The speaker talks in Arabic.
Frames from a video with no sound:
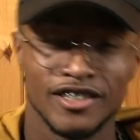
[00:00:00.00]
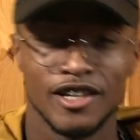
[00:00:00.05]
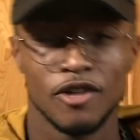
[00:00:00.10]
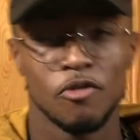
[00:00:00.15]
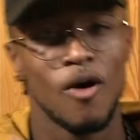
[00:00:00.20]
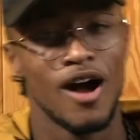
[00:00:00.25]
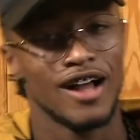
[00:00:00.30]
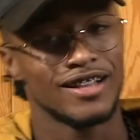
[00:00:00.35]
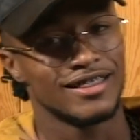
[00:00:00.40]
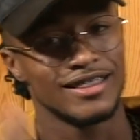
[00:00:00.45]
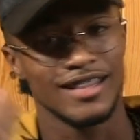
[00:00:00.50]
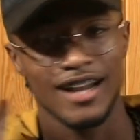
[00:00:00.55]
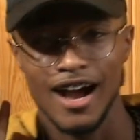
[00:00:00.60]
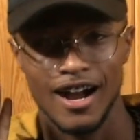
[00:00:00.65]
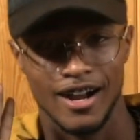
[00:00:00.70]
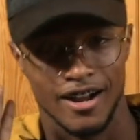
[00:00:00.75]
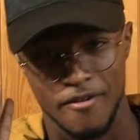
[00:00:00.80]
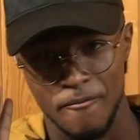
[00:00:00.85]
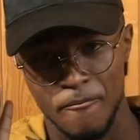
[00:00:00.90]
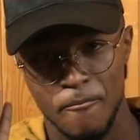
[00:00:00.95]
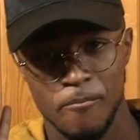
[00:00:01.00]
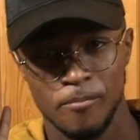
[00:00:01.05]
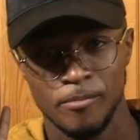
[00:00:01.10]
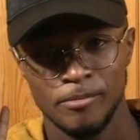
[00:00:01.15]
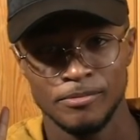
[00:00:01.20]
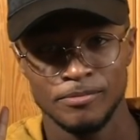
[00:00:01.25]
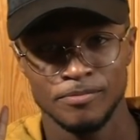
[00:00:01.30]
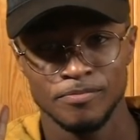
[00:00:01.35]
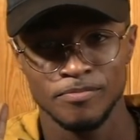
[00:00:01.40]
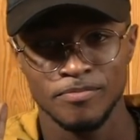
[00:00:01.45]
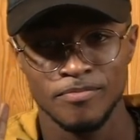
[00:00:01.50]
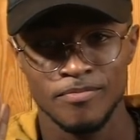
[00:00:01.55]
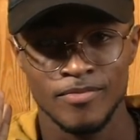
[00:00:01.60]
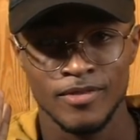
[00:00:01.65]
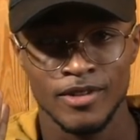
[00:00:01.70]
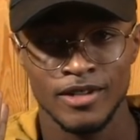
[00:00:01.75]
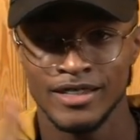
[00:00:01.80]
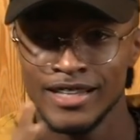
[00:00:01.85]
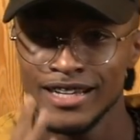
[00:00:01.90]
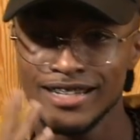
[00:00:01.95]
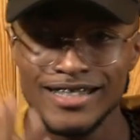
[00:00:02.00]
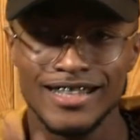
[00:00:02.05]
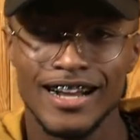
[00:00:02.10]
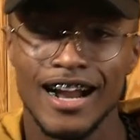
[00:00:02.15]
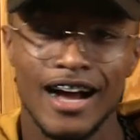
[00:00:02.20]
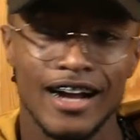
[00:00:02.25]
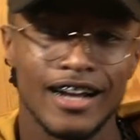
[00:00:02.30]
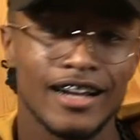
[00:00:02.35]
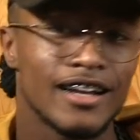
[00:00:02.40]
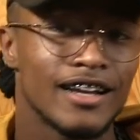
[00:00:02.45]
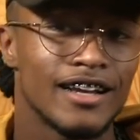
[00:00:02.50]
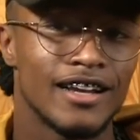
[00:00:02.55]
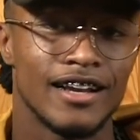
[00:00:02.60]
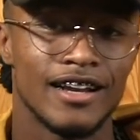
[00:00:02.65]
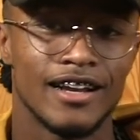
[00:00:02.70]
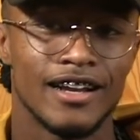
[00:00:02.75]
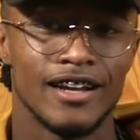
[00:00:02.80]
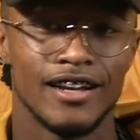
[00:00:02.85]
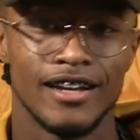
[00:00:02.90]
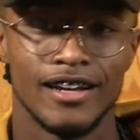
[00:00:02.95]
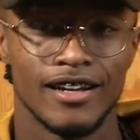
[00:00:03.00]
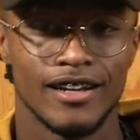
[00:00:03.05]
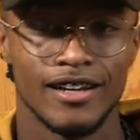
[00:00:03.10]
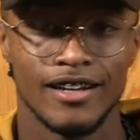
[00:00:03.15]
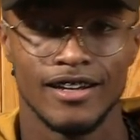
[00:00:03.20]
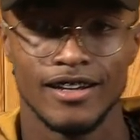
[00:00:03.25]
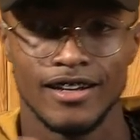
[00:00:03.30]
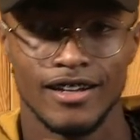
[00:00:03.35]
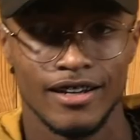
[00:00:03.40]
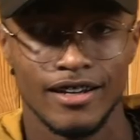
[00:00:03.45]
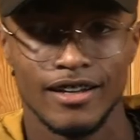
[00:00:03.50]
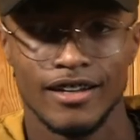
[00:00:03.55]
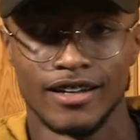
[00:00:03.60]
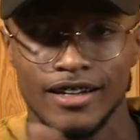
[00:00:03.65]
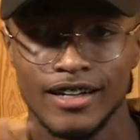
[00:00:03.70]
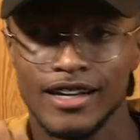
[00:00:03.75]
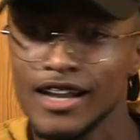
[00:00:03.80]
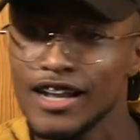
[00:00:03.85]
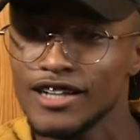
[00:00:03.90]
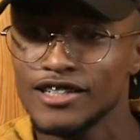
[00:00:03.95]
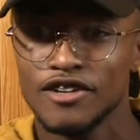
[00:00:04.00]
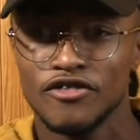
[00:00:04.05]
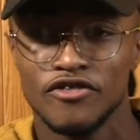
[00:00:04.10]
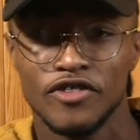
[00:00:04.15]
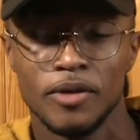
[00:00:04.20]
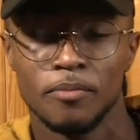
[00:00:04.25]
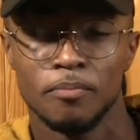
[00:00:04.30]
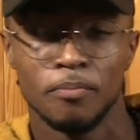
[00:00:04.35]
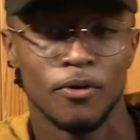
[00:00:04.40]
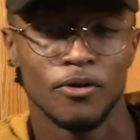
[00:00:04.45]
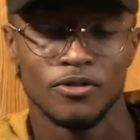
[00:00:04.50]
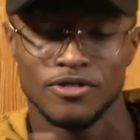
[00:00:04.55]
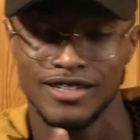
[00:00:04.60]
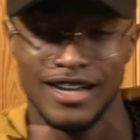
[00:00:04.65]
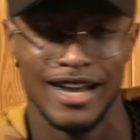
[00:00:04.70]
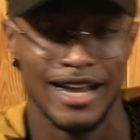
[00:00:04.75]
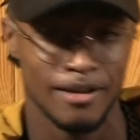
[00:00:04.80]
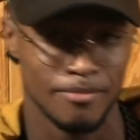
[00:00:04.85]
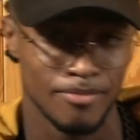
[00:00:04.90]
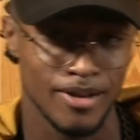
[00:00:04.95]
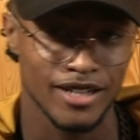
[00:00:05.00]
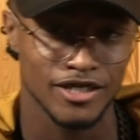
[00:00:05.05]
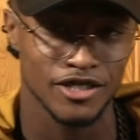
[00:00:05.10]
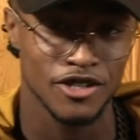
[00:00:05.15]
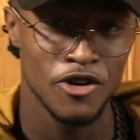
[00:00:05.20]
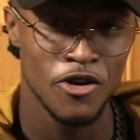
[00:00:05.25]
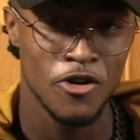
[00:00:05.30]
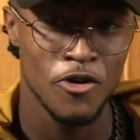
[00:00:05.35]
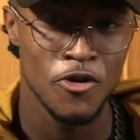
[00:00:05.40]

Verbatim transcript: ندير واحد التراك ديستراك كلاشا فيه بوز لعيبات